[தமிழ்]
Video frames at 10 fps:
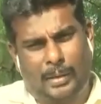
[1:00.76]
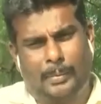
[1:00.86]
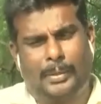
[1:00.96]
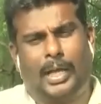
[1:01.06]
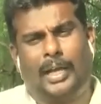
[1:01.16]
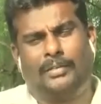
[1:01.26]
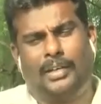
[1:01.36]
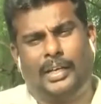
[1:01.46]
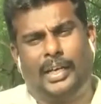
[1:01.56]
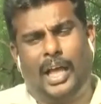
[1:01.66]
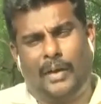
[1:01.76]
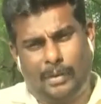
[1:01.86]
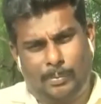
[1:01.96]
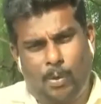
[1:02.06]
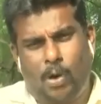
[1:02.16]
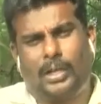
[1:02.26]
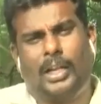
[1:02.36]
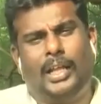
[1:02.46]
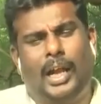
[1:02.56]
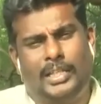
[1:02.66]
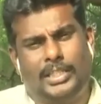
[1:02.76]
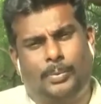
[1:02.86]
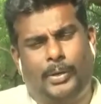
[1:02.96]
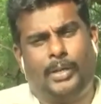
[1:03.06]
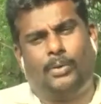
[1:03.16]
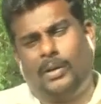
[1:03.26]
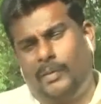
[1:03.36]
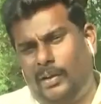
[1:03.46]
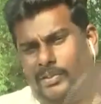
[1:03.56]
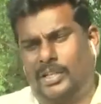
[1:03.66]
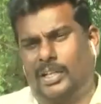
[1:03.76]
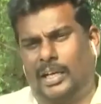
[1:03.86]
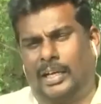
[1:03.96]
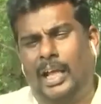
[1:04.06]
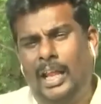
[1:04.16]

மற்ற அரசாங்கம் எல்லாம் அவங்க போட்டில் தான் அழைச்சிட்டு போயிட்டு கொண்டு வெளில வச்சுருந்தாங்க